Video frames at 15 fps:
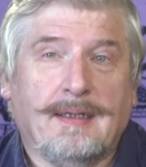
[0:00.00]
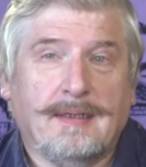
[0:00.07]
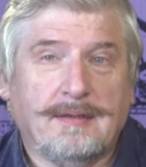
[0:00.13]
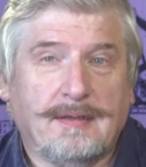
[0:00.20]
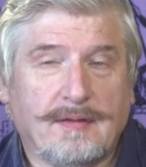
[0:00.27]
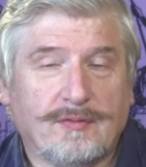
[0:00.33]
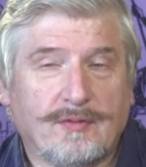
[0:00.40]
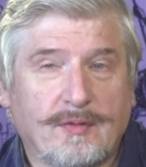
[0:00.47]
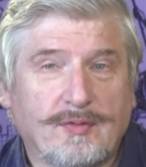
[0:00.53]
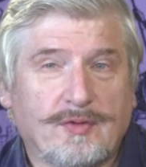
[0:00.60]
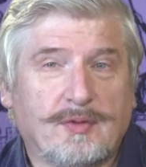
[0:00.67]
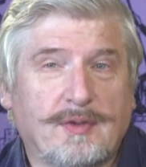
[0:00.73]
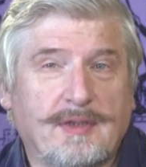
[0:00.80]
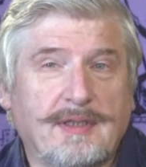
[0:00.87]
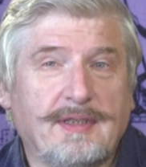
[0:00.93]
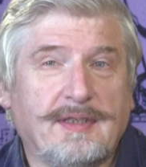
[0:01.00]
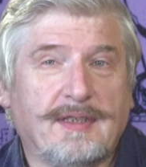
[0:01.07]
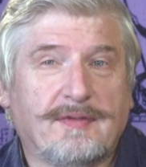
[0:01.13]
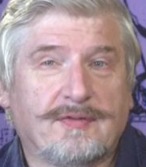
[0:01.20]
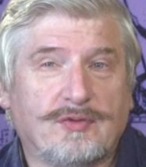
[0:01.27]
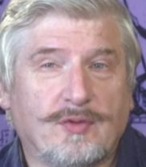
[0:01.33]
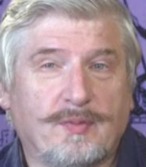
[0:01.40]
Дело в том, что
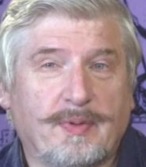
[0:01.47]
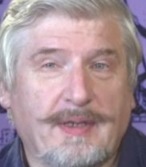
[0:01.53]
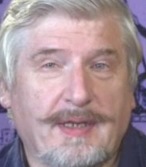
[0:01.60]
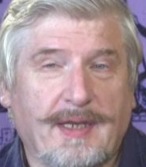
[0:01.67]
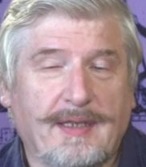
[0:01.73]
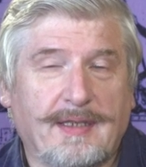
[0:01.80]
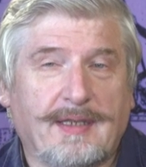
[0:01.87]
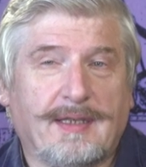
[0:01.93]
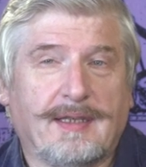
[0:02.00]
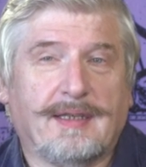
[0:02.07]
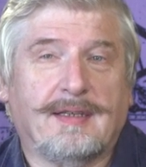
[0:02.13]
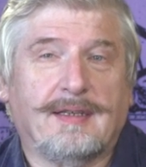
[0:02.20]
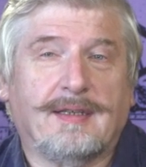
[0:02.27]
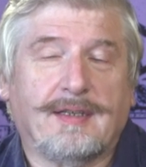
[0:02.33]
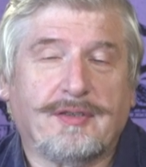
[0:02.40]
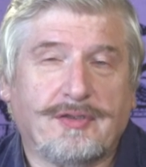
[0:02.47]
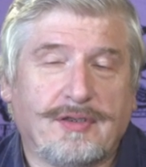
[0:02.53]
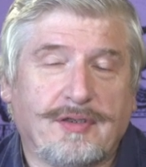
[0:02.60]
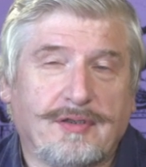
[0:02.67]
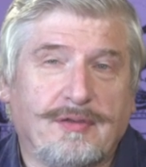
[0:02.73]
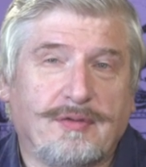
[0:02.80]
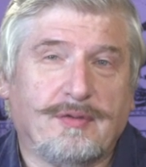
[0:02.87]
длинное вступление,
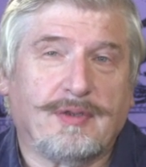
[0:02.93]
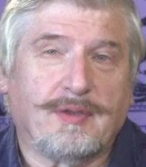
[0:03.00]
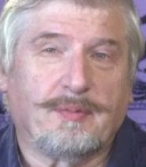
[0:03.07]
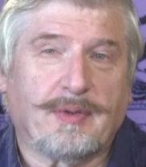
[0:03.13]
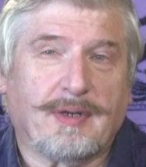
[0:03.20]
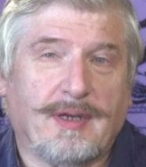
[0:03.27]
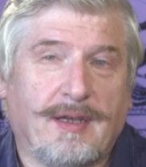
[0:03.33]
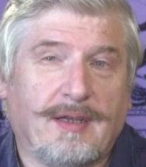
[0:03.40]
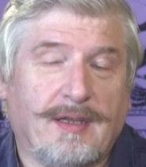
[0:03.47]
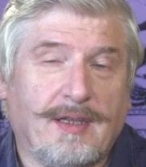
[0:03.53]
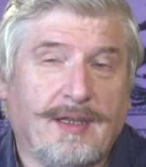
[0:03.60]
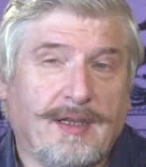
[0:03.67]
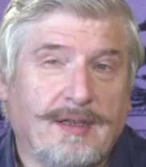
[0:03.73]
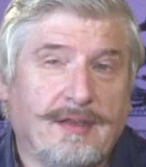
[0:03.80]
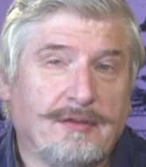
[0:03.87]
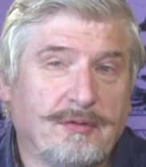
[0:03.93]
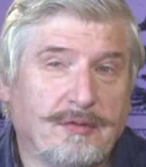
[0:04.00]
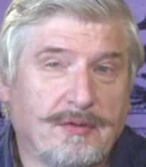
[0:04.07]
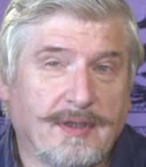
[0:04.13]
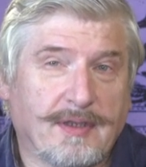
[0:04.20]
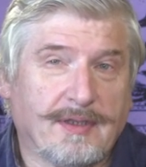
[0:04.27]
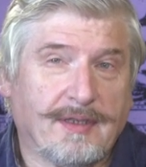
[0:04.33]
очередное про то,
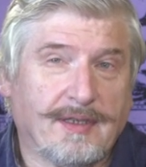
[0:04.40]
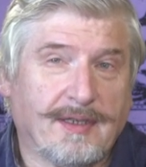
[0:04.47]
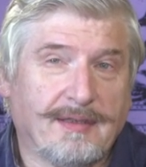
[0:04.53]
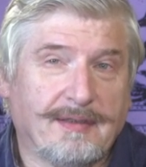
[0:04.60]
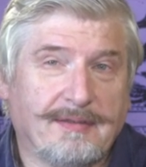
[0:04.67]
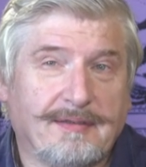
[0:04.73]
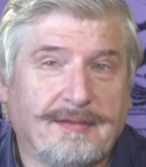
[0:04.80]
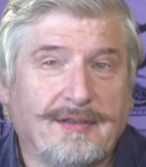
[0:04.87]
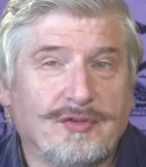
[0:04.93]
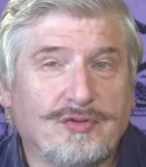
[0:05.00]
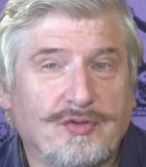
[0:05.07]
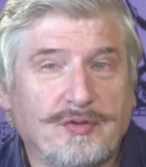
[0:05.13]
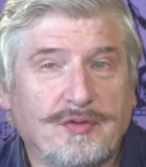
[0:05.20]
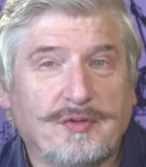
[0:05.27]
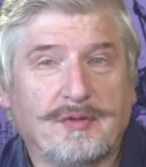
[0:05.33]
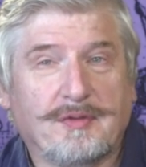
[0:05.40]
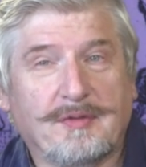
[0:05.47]
как я рисую